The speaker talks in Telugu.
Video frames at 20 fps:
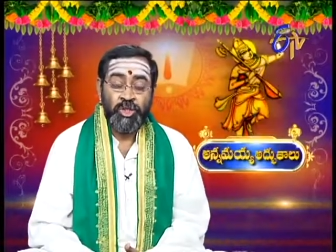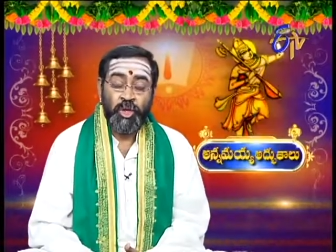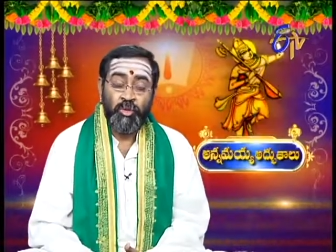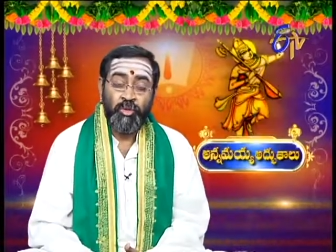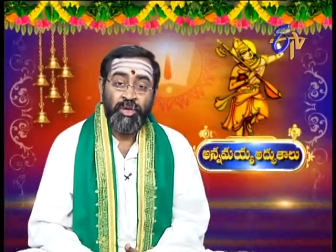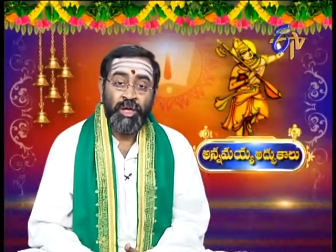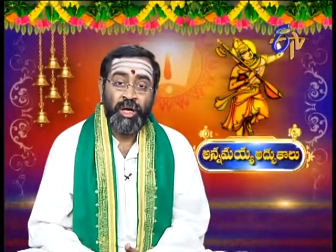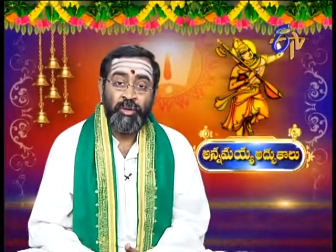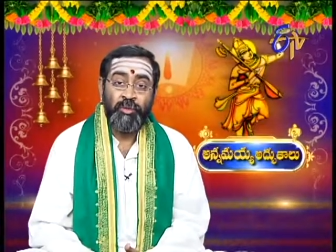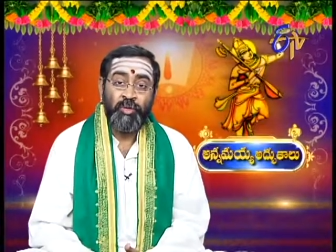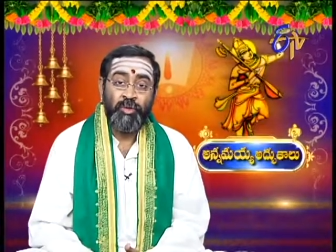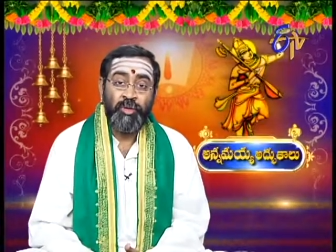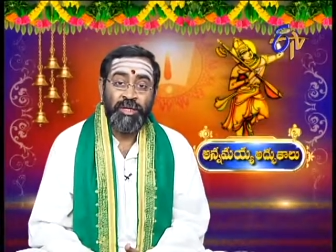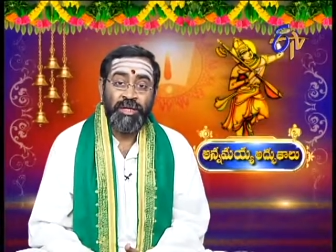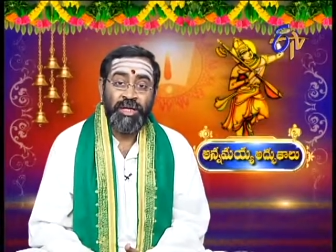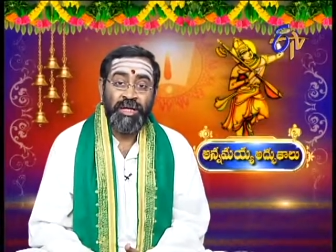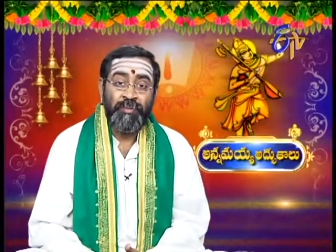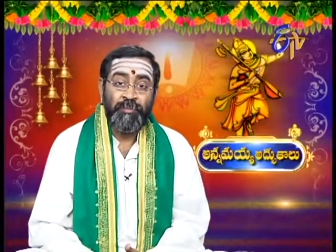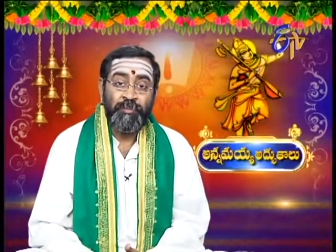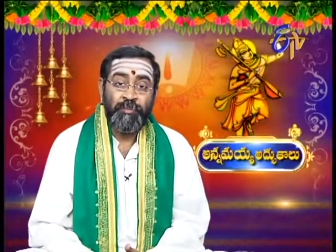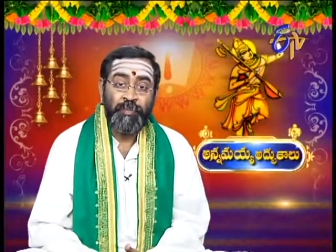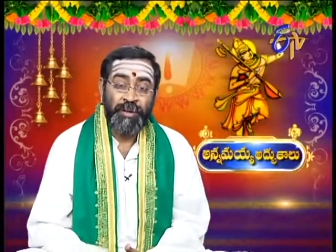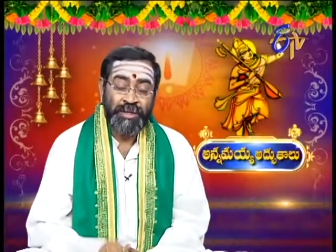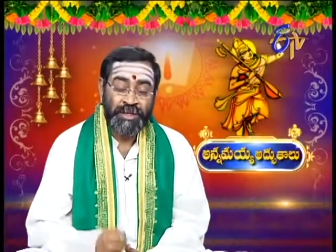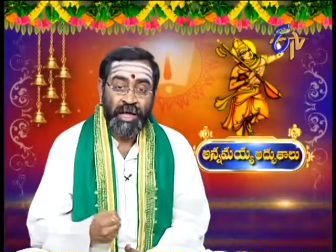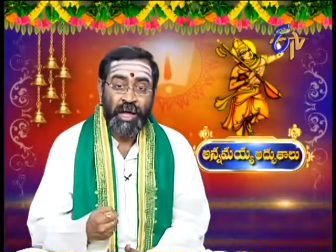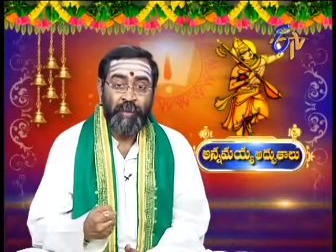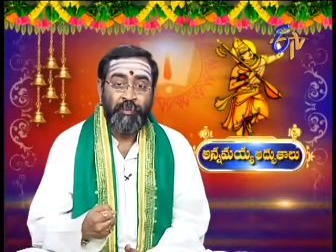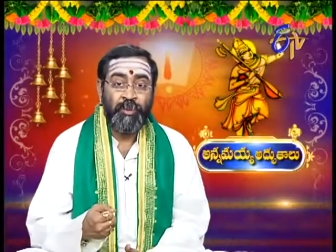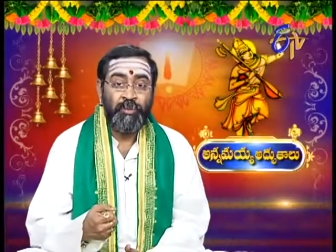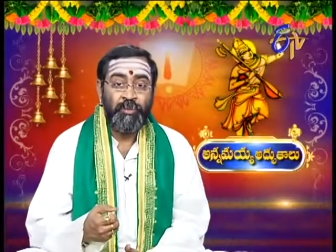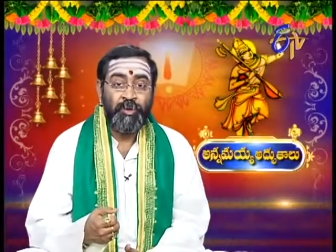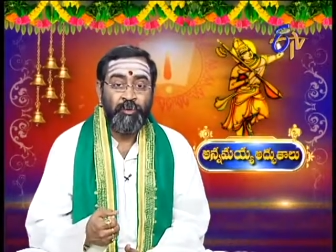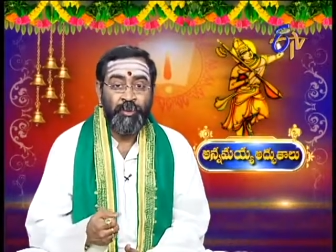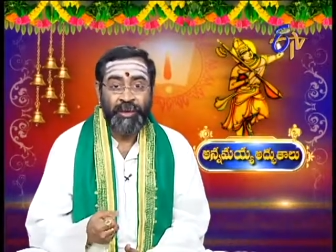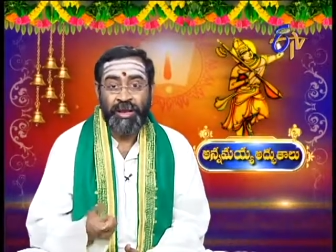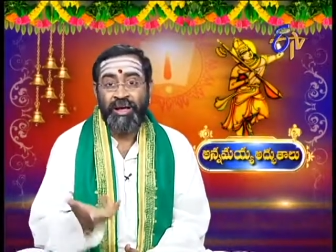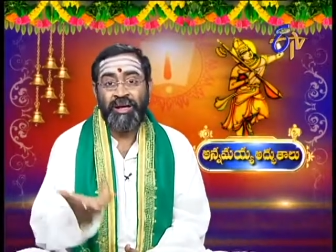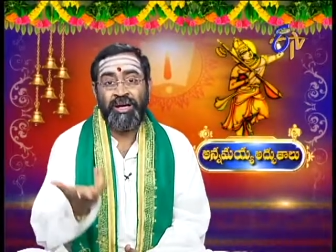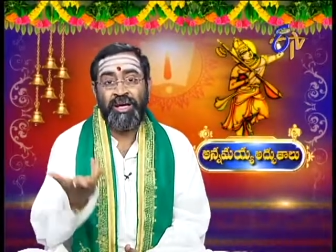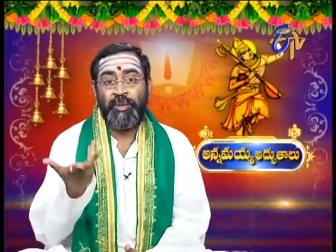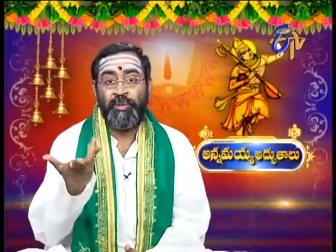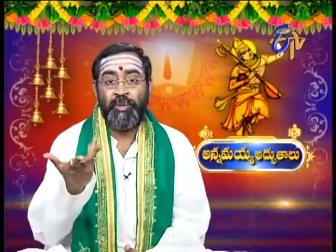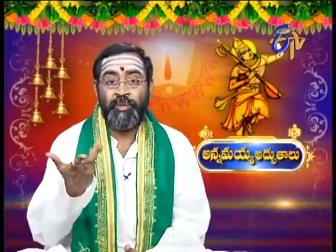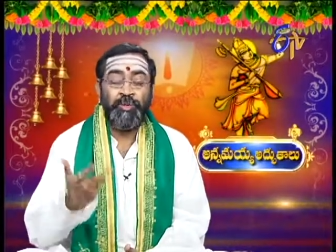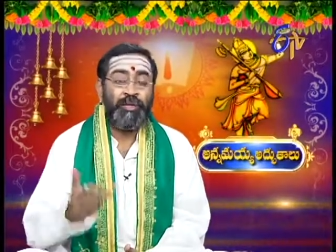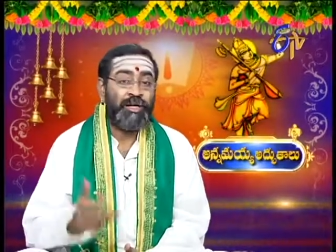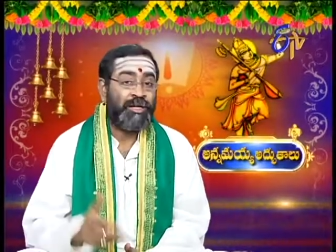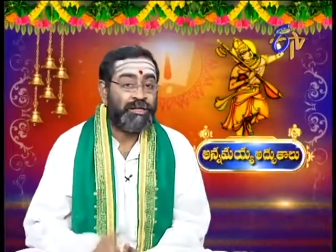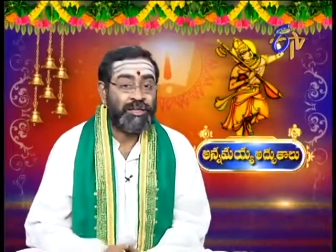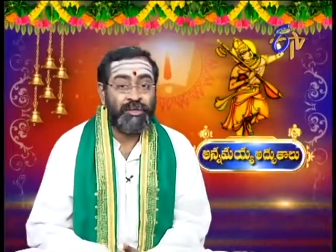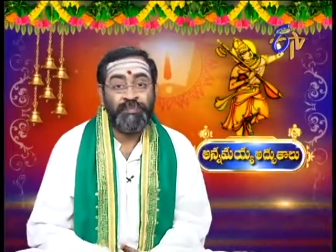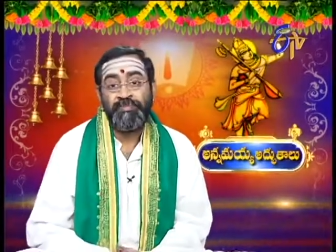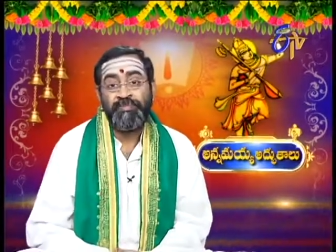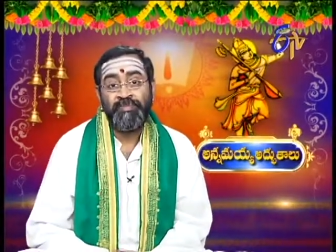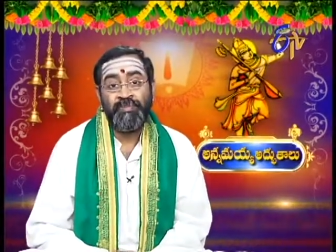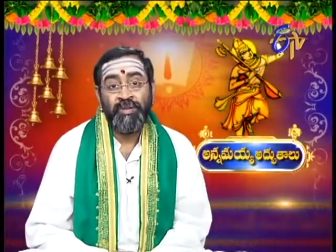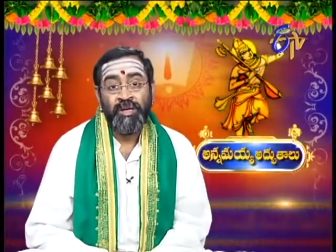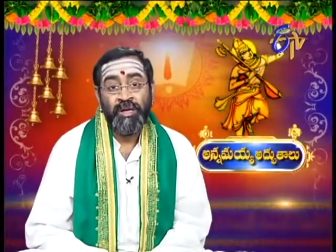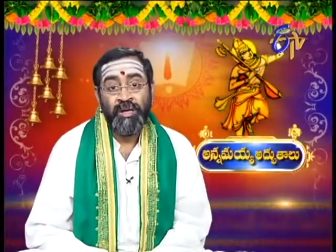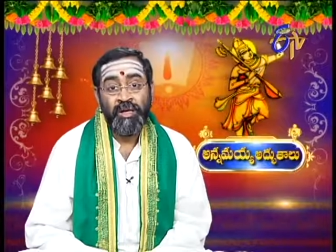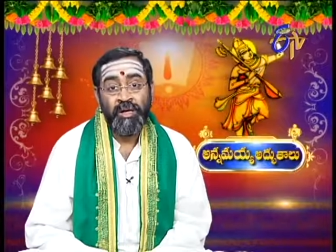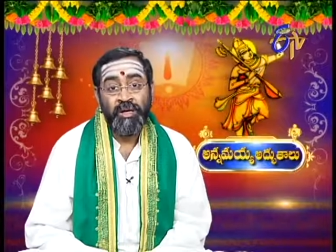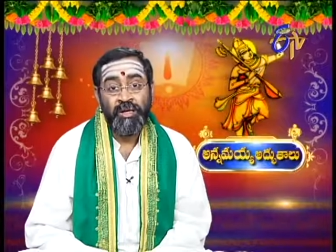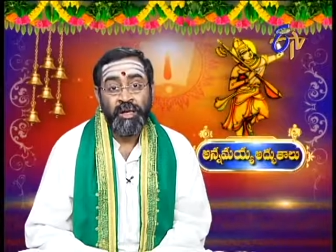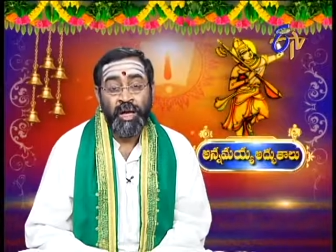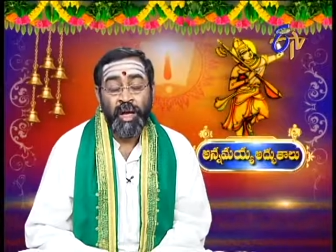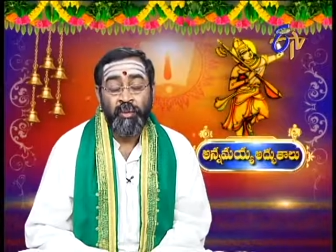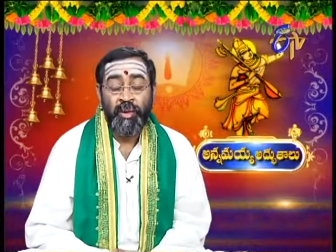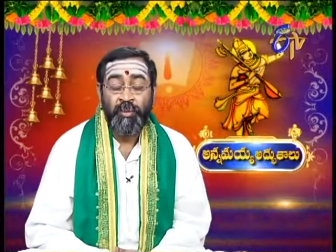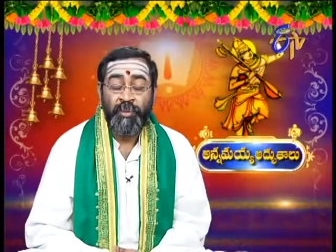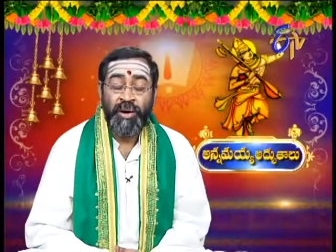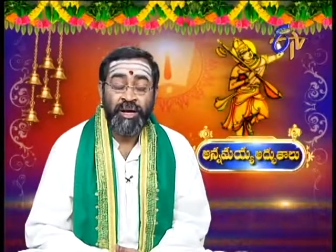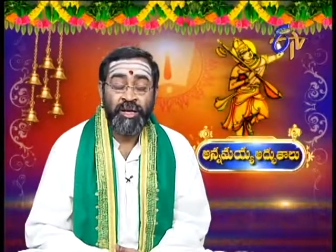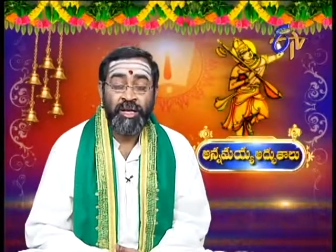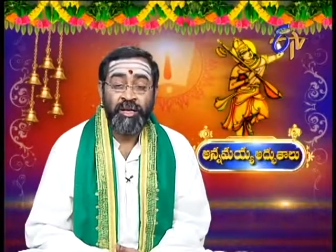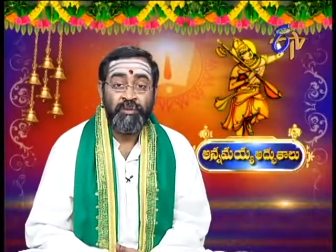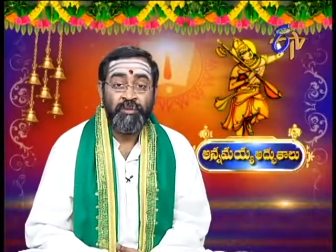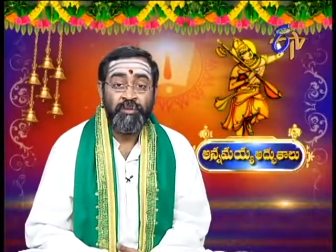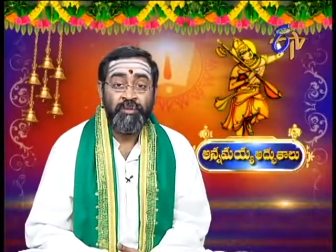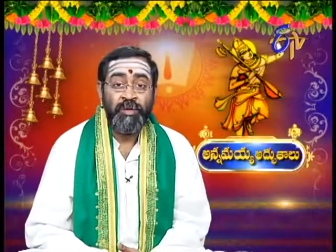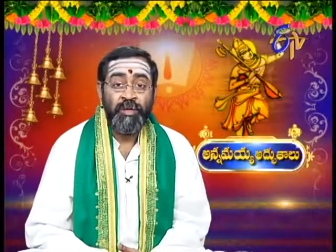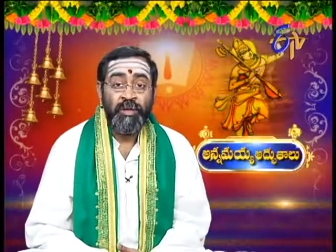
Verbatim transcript: శౌర్యము అంటే ప్రతాపము పరాక్రమము అని అర్థం రామబాణం